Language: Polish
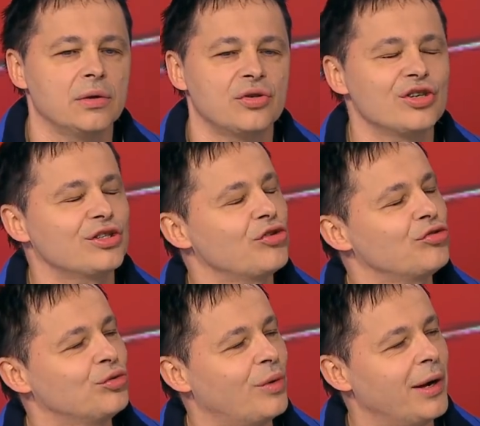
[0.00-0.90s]
yy, czyste
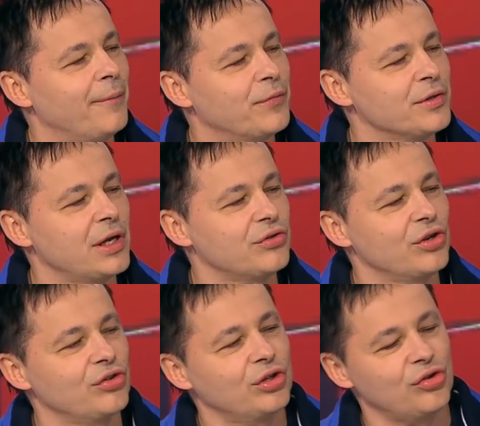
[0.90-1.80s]
źródła. To mm.
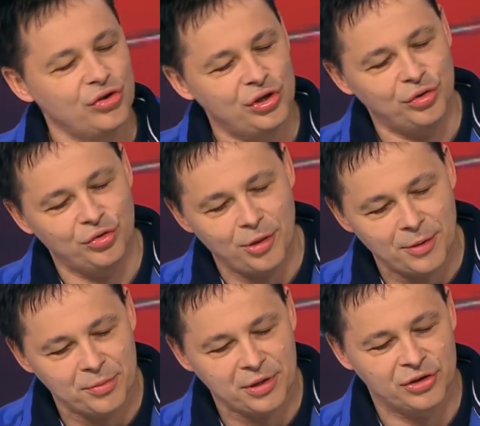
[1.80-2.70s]
znaczy, jeżeli ktoś krytykuje
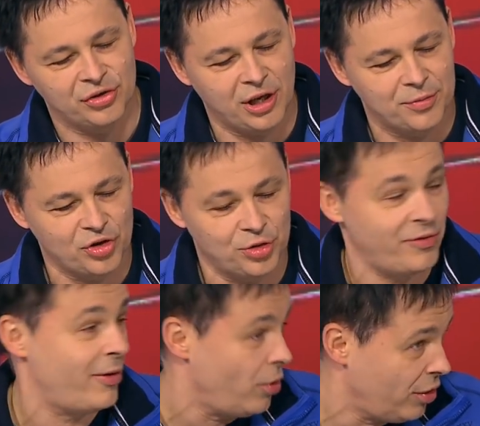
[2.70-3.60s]
mnie na przykład, że kiepsko
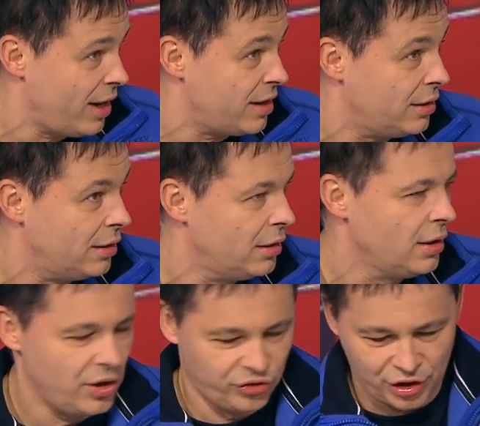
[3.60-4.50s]
śpiewam, okej. Okay
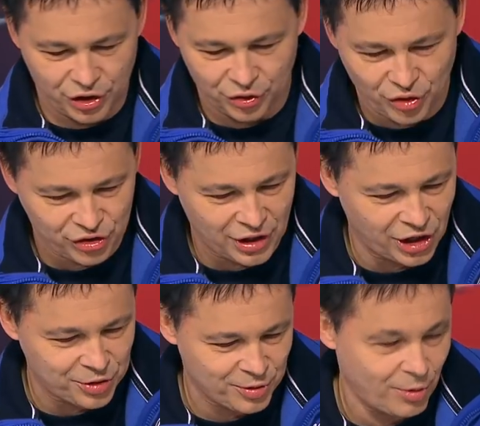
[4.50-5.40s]
jeżeli krytykujesz, że
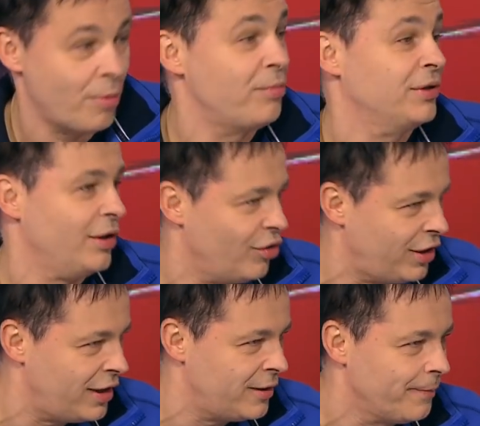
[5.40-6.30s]
nagraliśmy słabą płytę,
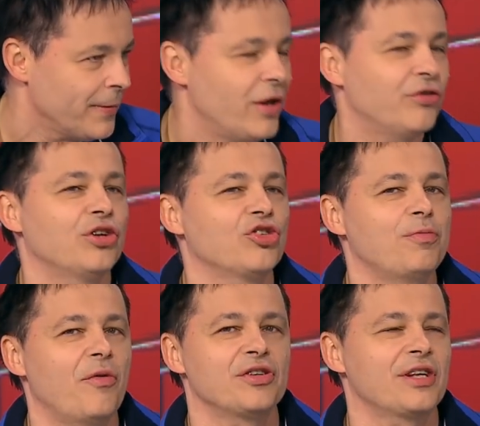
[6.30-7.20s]
okej. Okay. Jeżeli
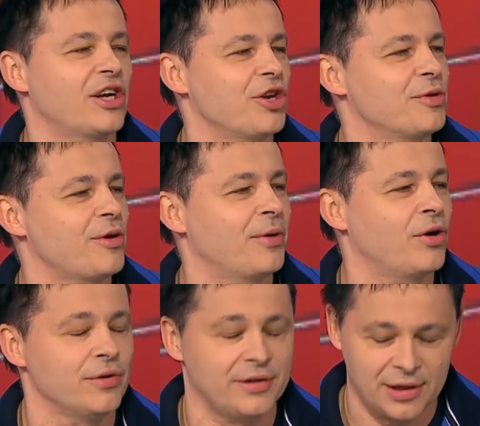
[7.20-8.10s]
ktoś powie, że nagraliśmy słaby
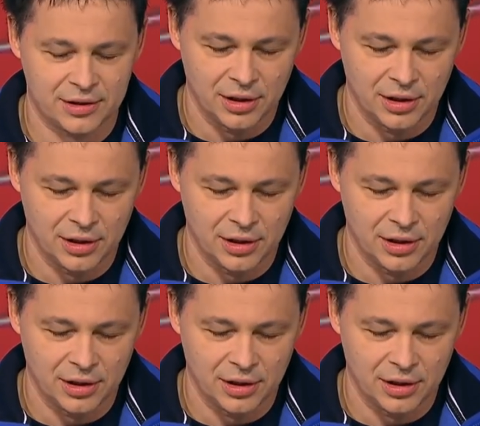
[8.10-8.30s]
koncert...